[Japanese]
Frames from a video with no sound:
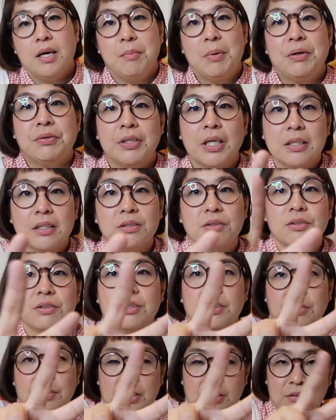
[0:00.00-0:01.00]
まあ、2つのお
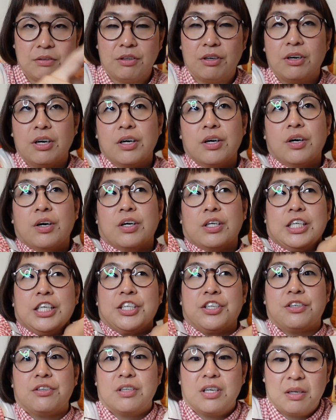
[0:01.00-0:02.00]
薬を1
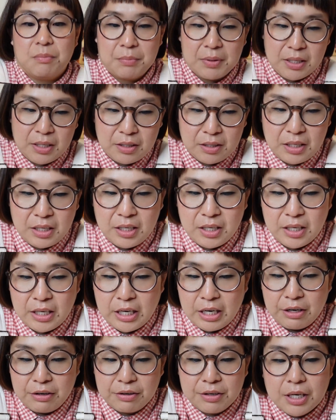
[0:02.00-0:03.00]
週間前に、
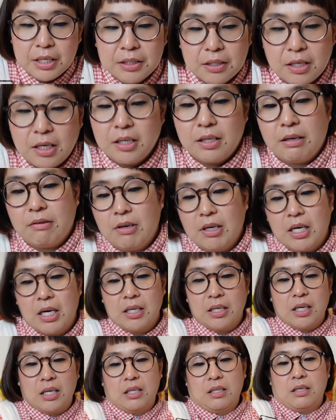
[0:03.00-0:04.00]
えー、増やされたわ
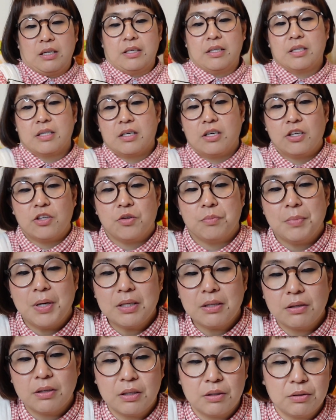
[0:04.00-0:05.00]
けなんですけど、ま
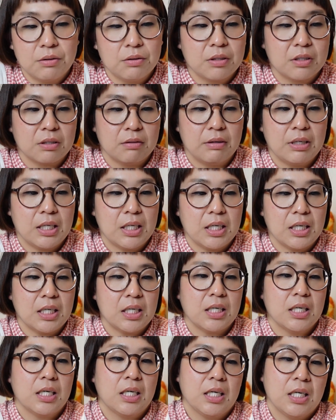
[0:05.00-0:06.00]
ず一つは、
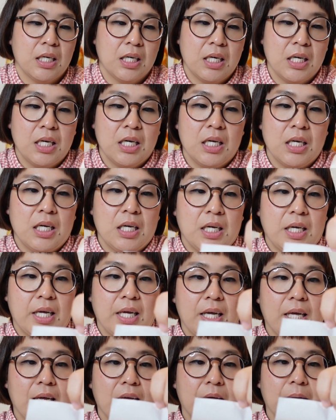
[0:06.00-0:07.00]

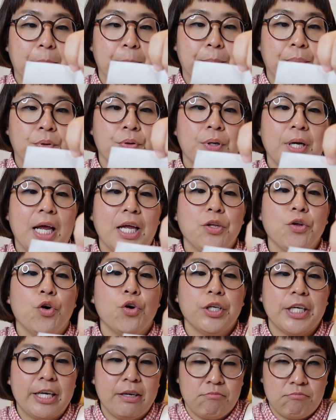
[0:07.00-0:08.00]
えー、
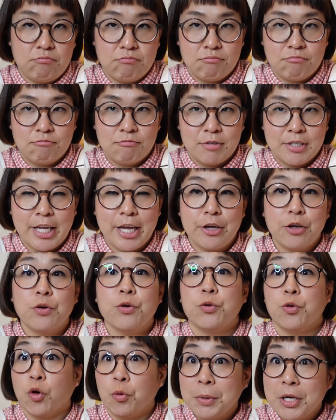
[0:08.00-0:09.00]
プレドニンってい
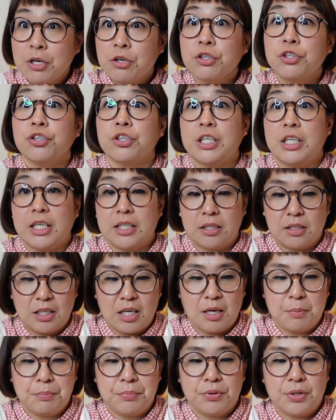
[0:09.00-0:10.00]
う飲み薬です
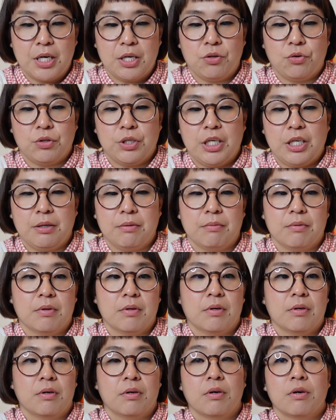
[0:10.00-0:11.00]
ね。プレドニン。
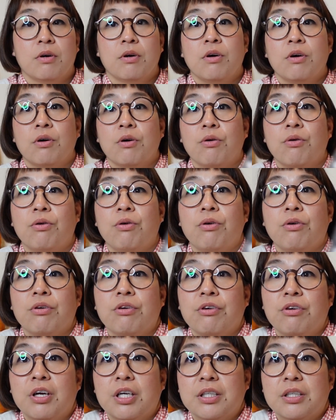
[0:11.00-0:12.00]
こう
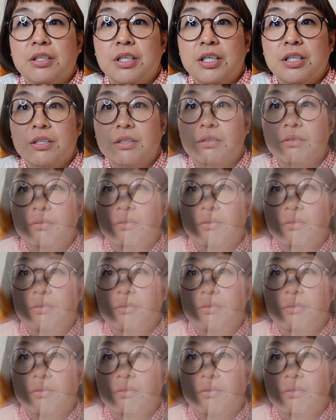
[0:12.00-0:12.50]
いうやつです。